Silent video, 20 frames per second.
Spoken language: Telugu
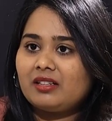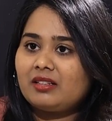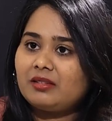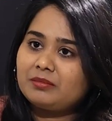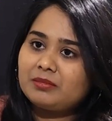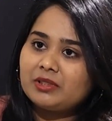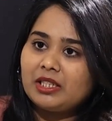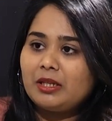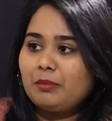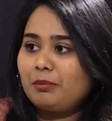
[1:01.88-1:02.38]
కదా
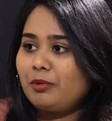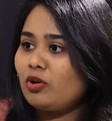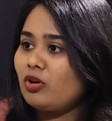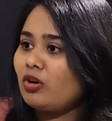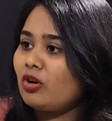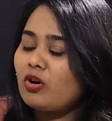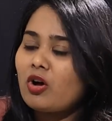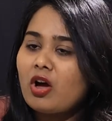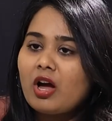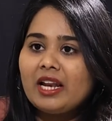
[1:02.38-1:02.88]
hmm. ఇప్పుడు
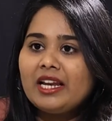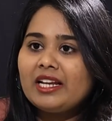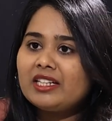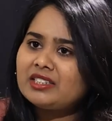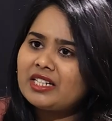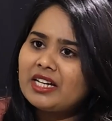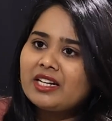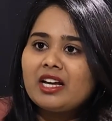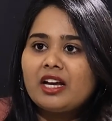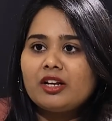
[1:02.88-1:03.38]
ఒక
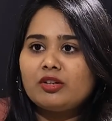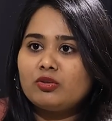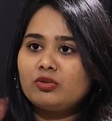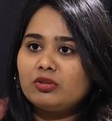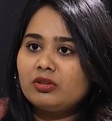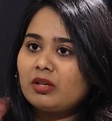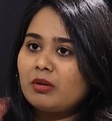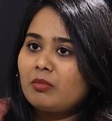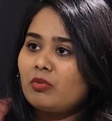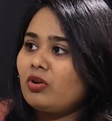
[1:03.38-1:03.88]
కాలేజ్ అయినా
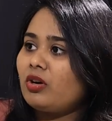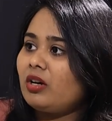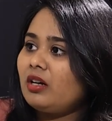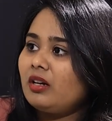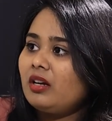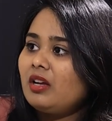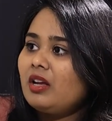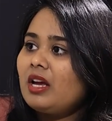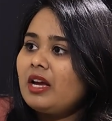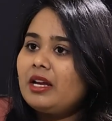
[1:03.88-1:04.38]
అనుకుందాం ఒక
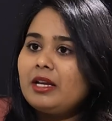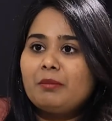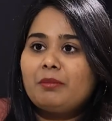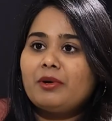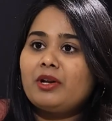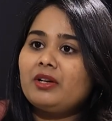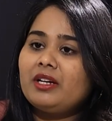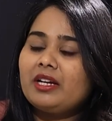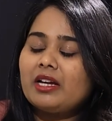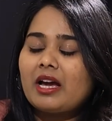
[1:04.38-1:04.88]

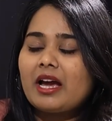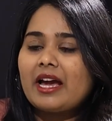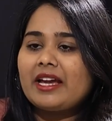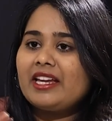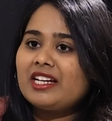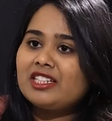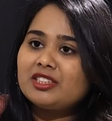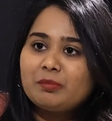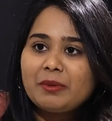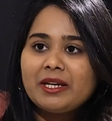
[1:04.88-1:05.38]
ఇప్పుడు
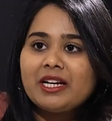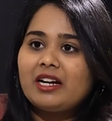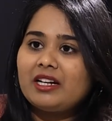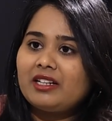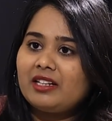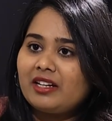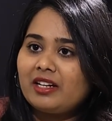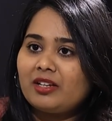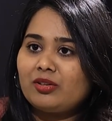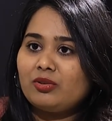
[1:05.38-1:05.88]
ఐఎస్బి
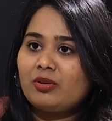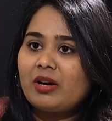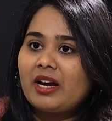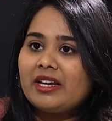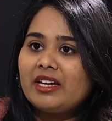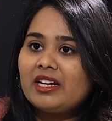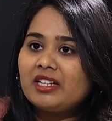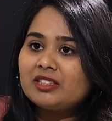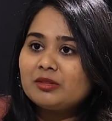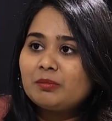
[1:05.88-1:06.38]
కట్టారు
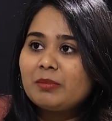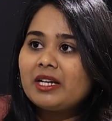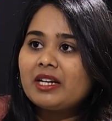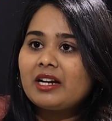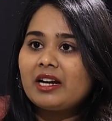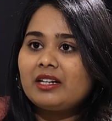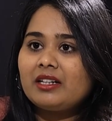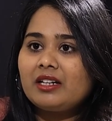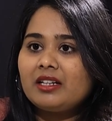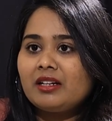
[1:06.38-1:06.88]
ఐఎస్బి
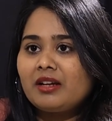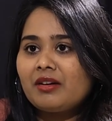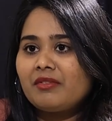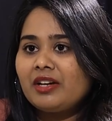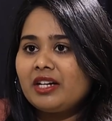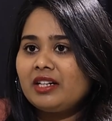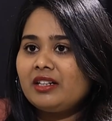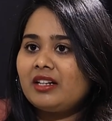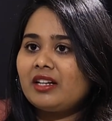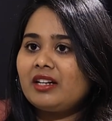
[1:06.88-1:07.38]
కట్టిన
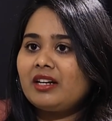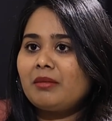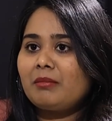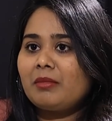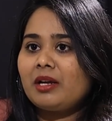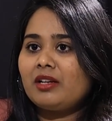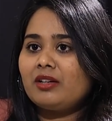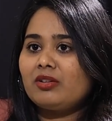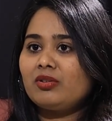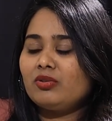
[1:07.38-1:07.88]
వెంటనే
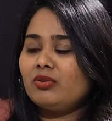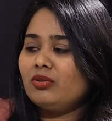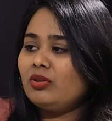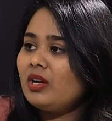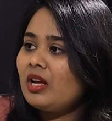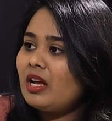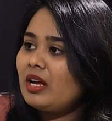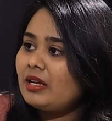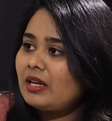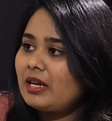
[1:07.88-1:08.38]
మన మనకు
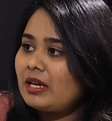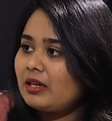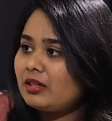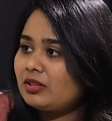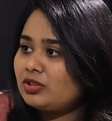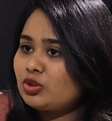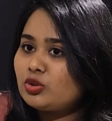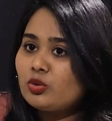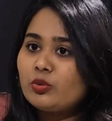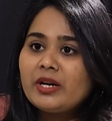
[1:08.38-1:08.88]

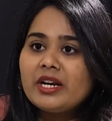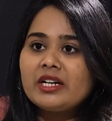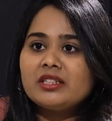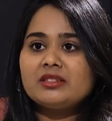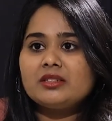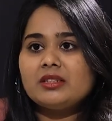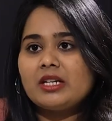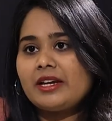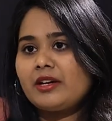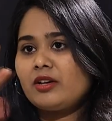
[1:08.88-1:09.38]

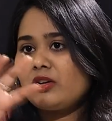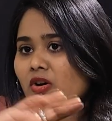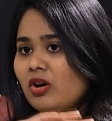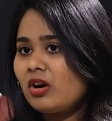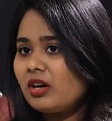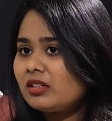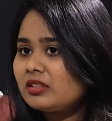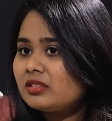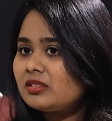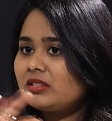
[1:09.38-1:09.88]
స్టూడెంట్స్
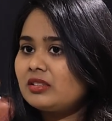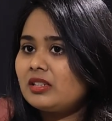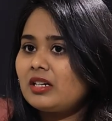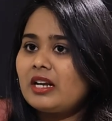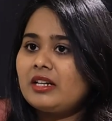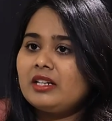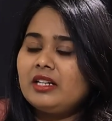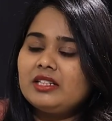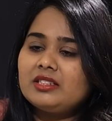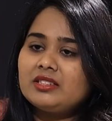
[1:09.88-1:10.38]
అక్రాస్
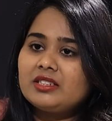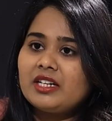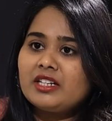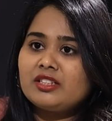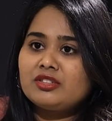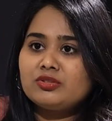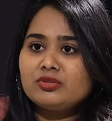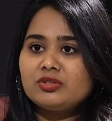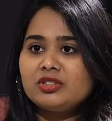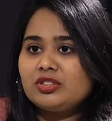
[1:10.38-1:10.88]
అన్ని
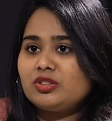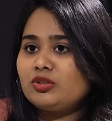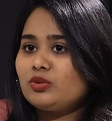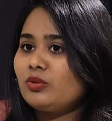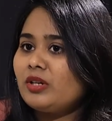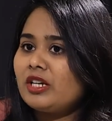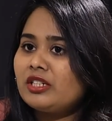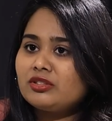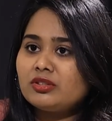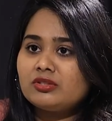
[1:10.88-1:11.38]
స్టేట్స్ నుంచి
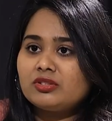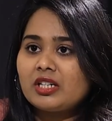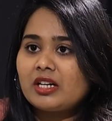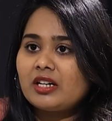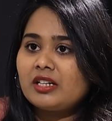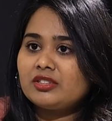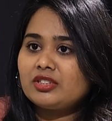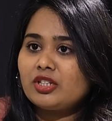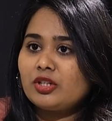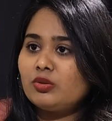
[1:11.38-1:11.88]
స్టూడెంట్స్ వచ్చి
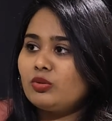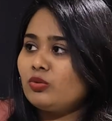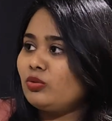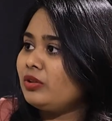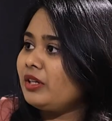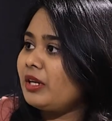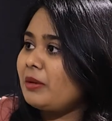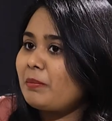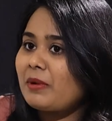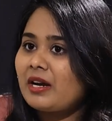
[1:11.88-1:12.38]
అక్కడ
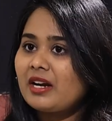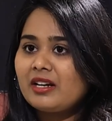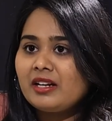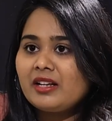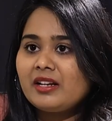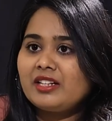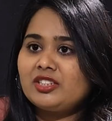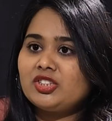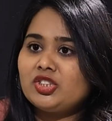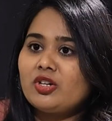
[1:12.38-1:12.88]
చదువుకుంటే
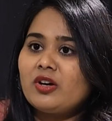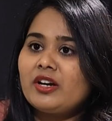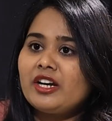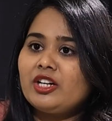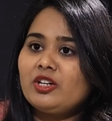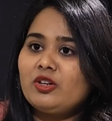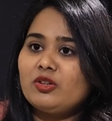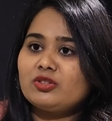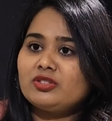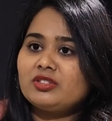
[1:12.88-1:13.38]
పక్కన
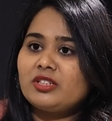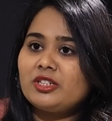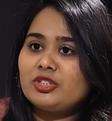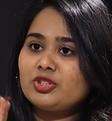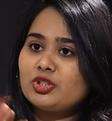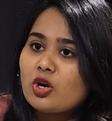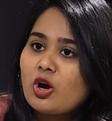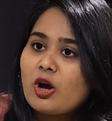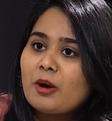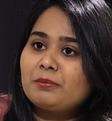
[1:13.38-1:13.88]
రెస్టారెంట్లు వస్తాయి
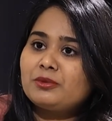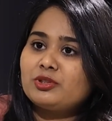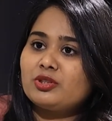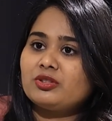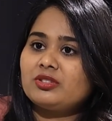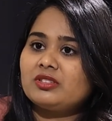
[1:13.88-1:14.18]
షాప్స్